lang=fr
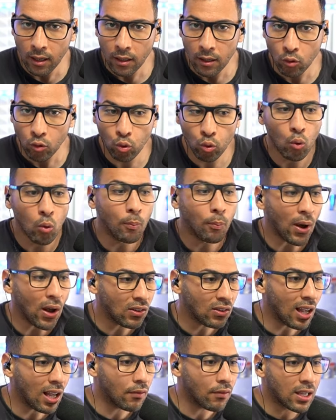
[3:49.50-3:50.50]
tu compares
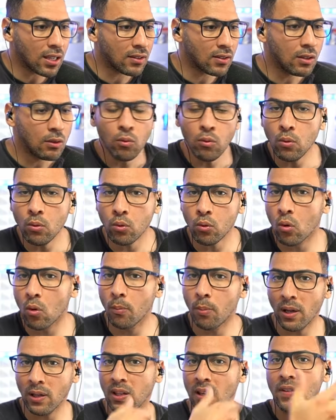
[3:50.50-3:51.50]
ça avec Ziwoo, tu
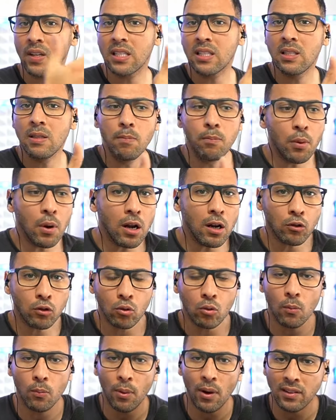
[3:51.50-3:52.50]
compares ça avec Simple, tu
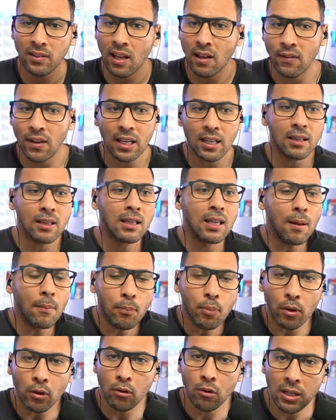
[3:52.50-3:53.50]
compares ça avec
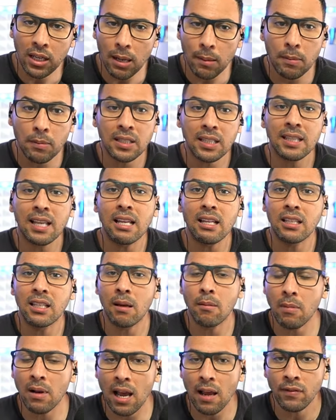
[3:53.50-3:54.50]
n'importe lequel, même si tu as une
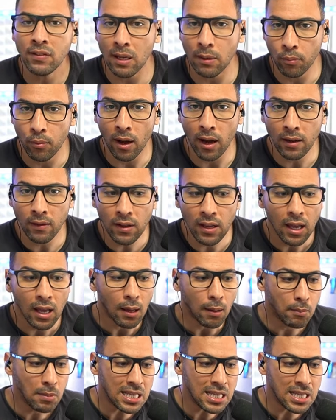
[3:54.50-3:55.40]
game life, ça peut arriver. Mais